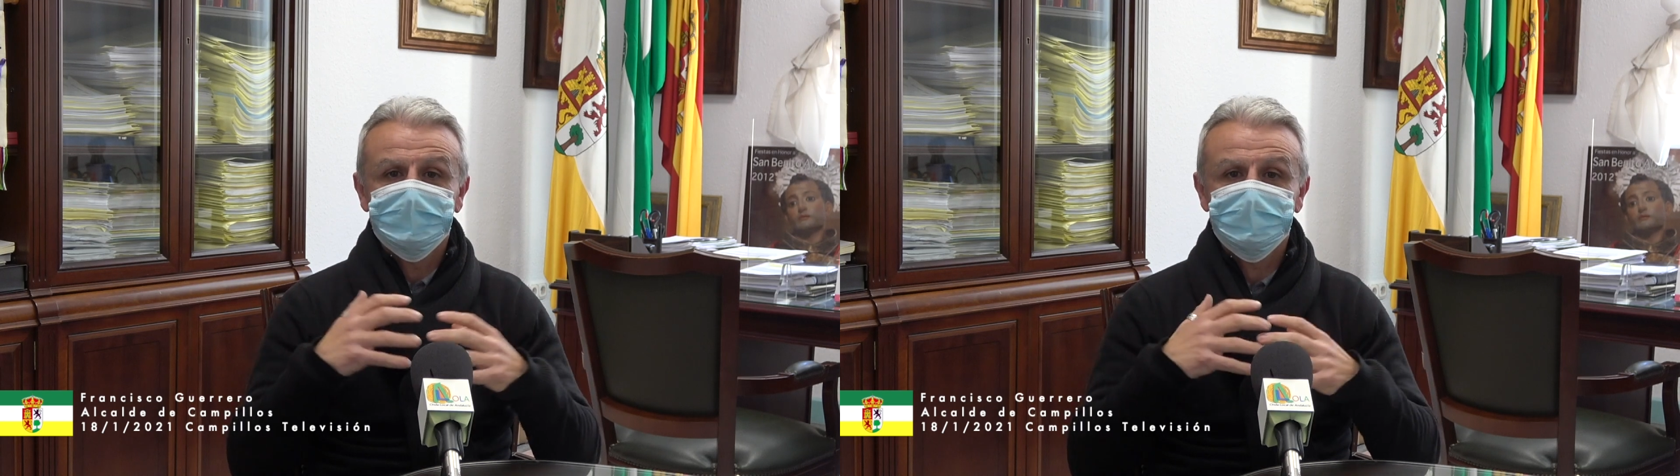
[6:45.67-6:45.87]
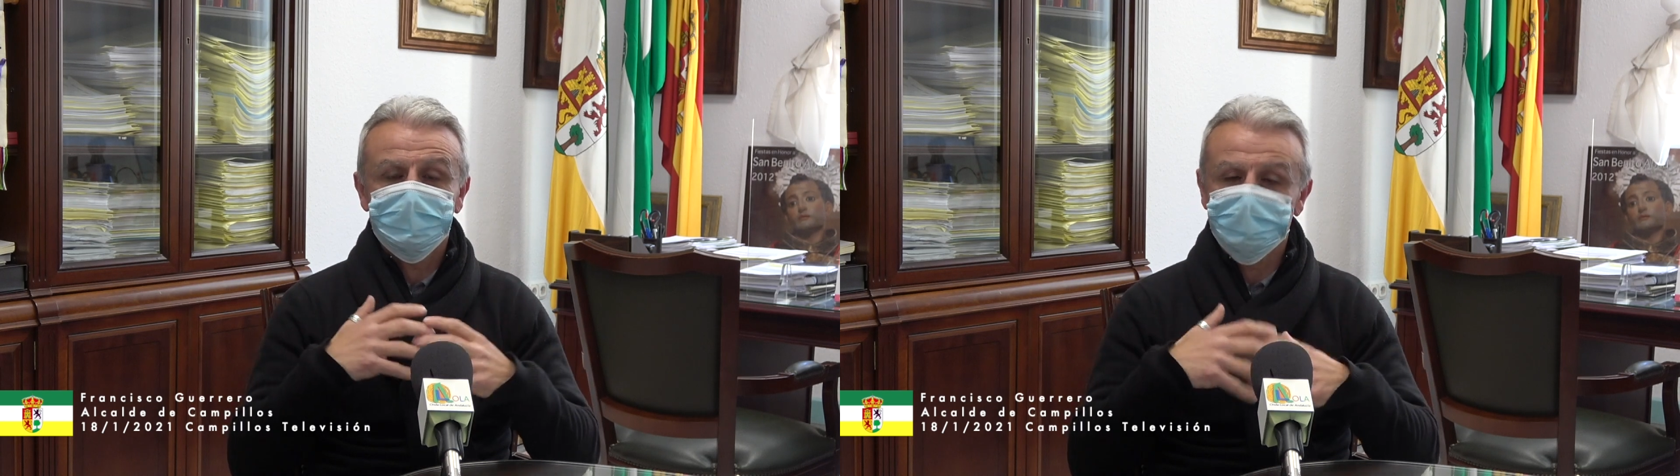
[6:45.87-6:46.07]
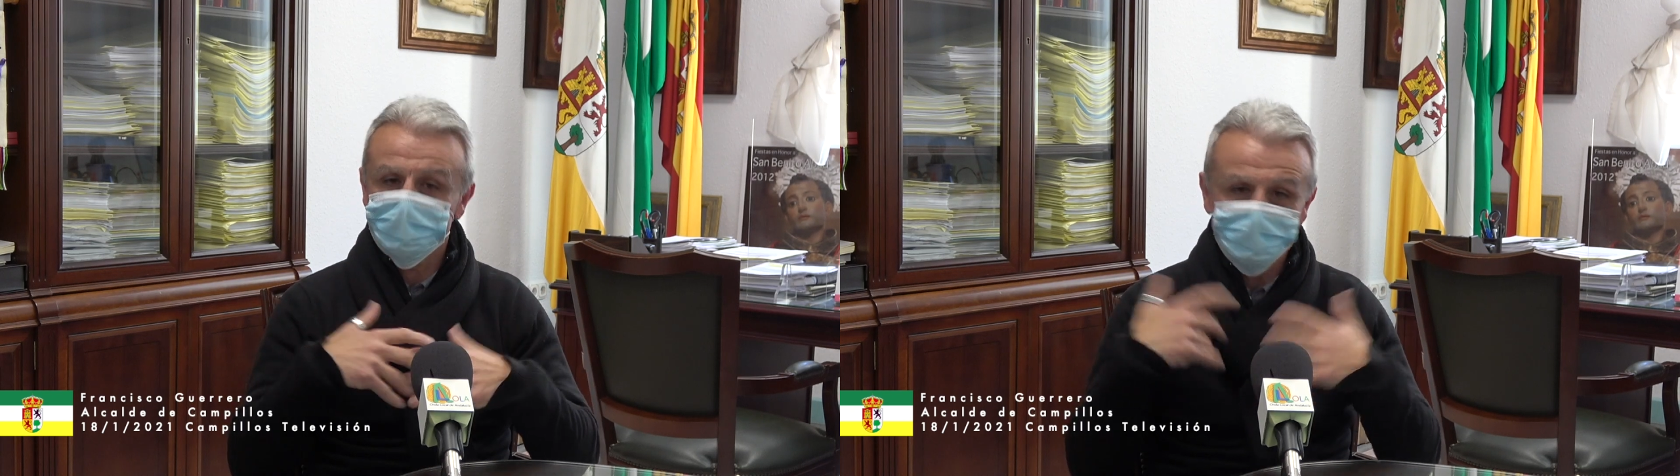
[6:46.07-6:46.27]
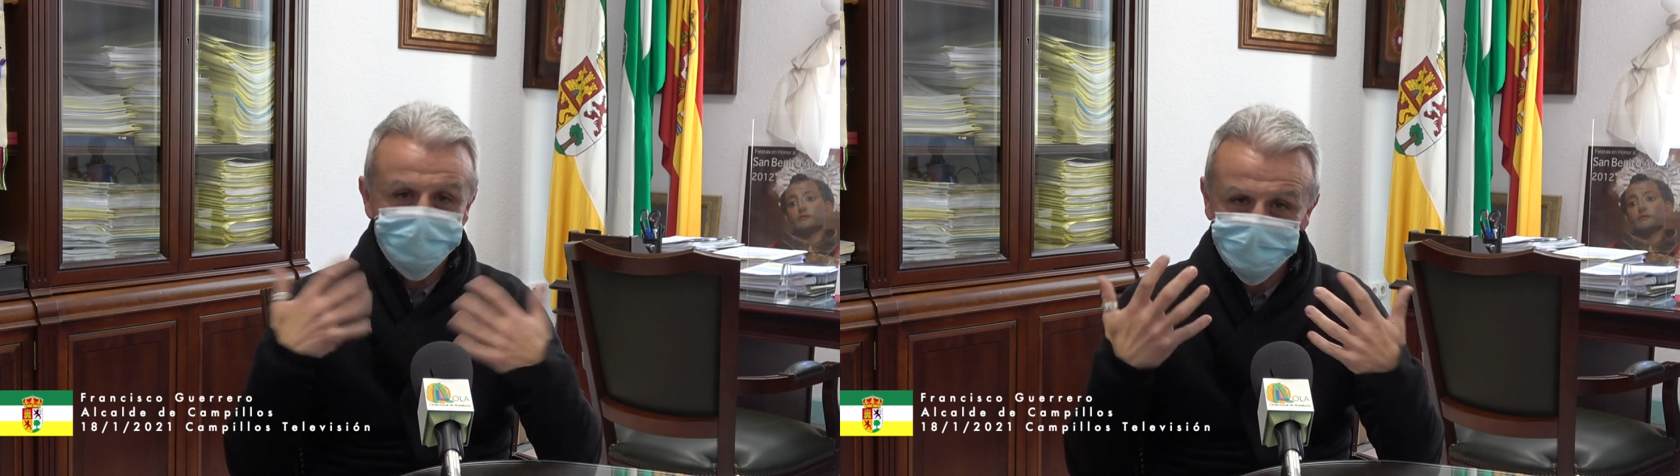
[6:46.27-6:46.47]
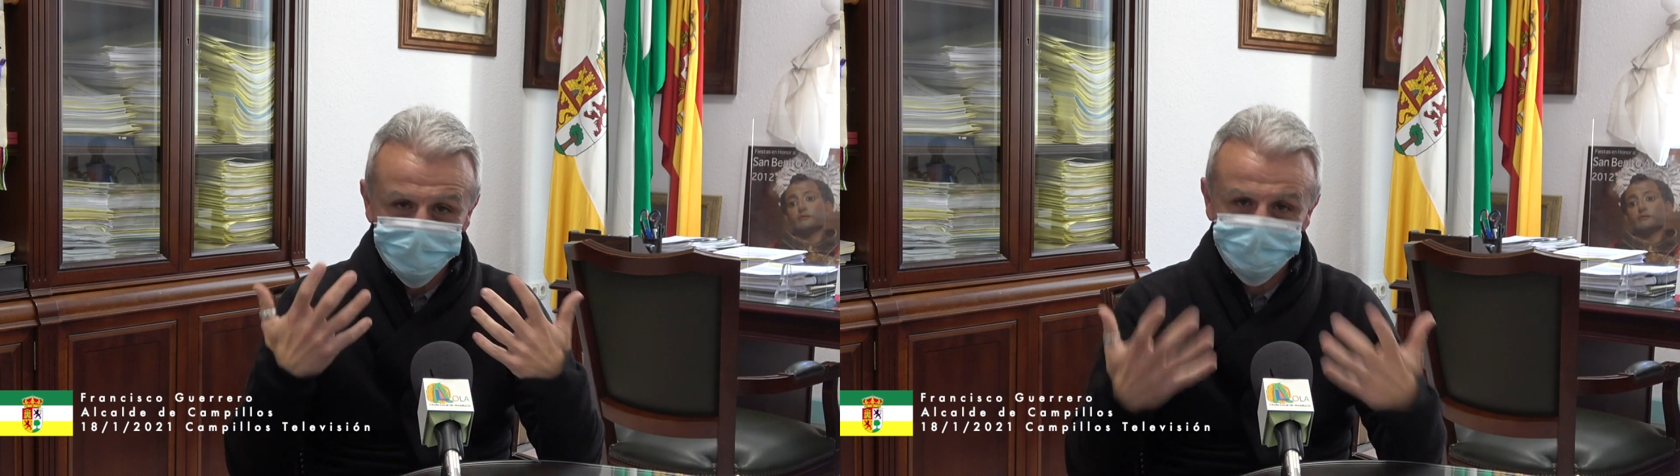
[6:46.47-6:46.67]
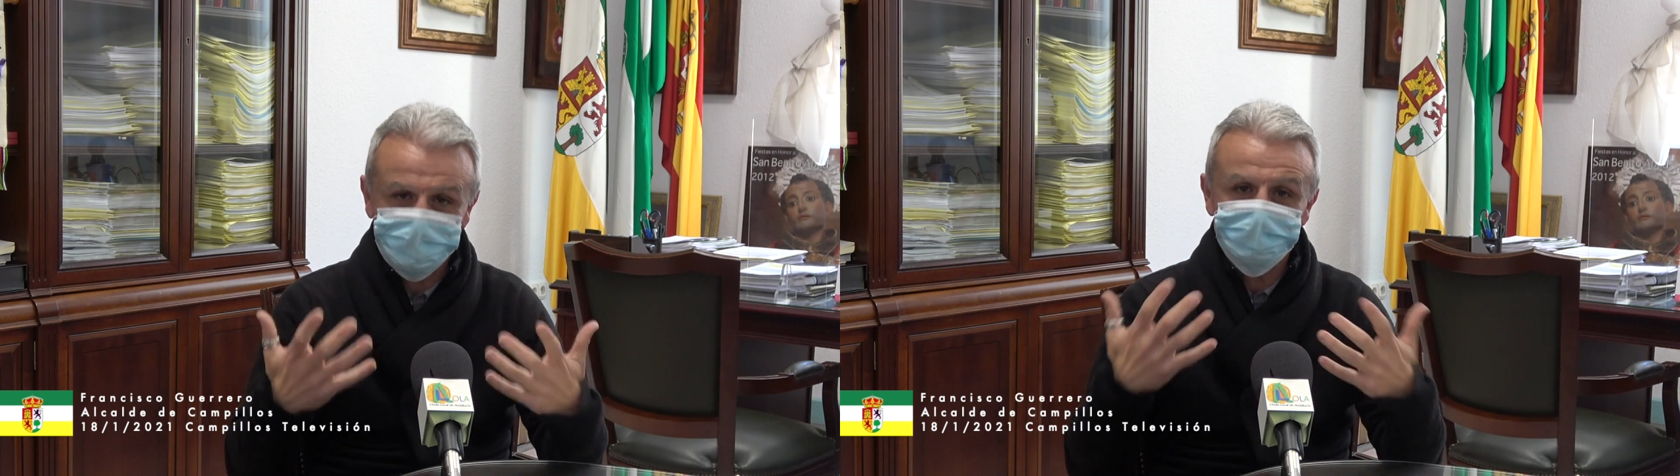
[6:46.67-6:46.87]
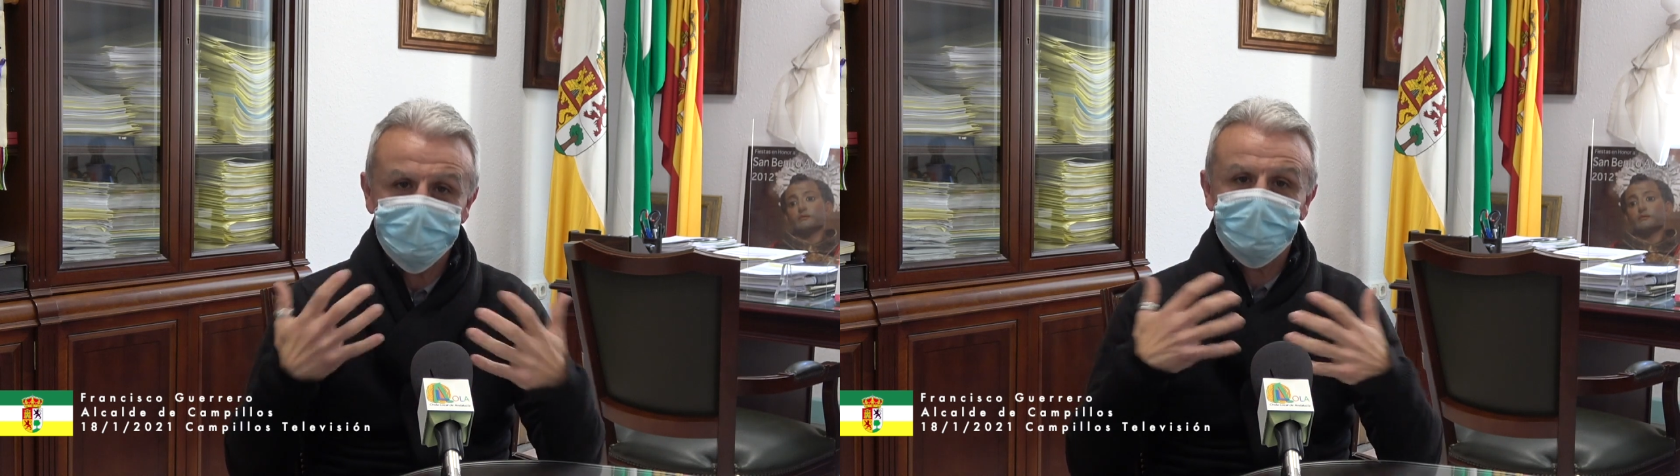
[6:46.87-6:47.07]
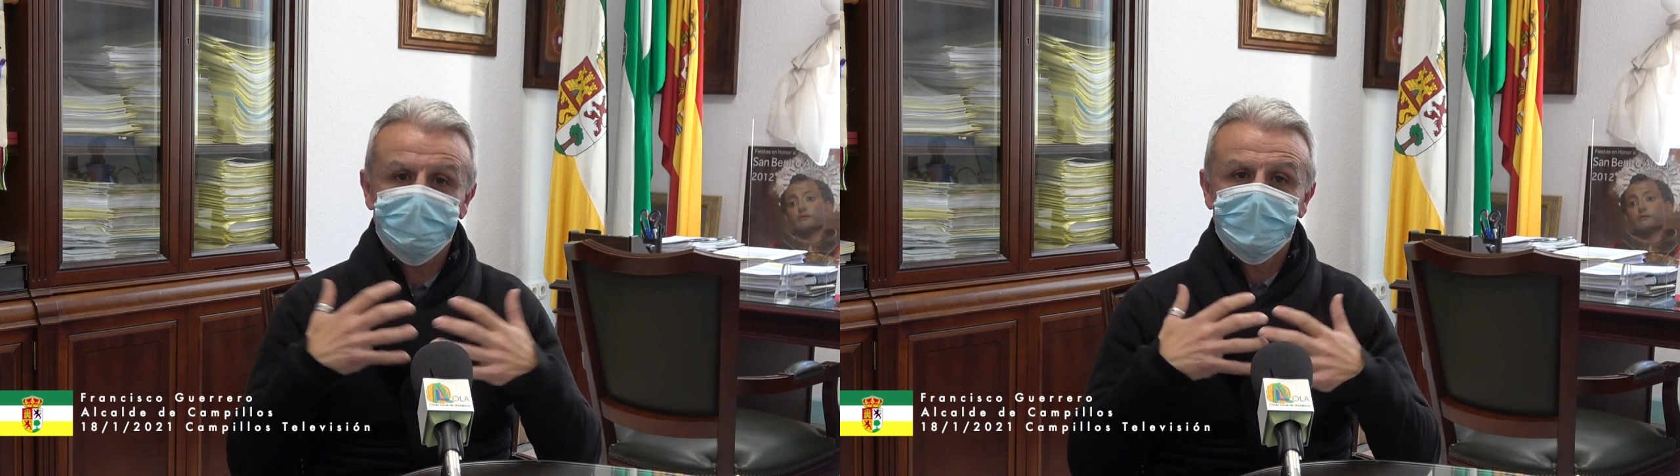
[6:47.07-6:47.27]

de prudencia extrema,